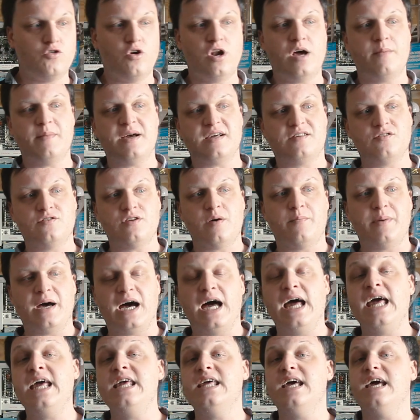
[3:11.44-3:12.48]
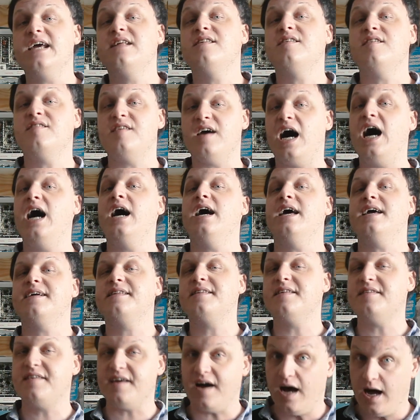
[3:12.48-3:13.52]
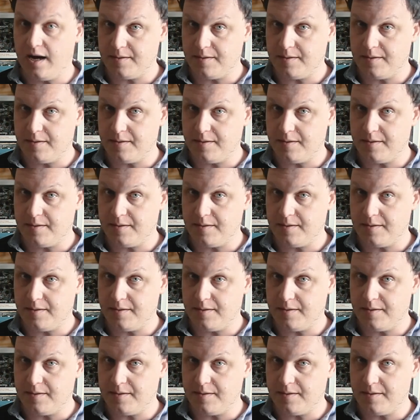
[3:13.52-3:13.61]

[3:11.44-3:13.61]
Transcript: de la masse d'un appareil, etc., etc.